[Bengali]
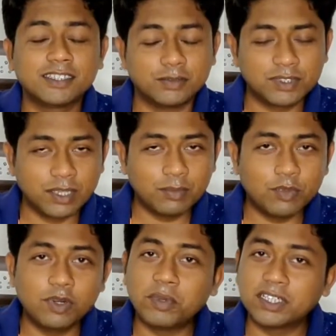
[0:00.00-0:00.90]
সাবস্ক্রাইব
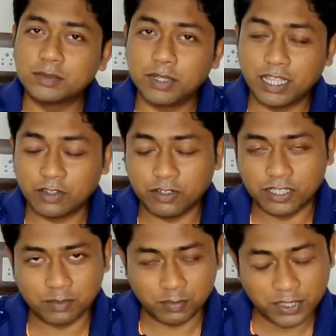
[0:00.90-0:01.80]
করে পাশের
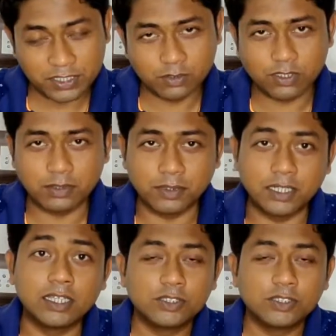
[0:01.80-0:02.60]
বেলাইকনটিকে প্রেস করে দেবেন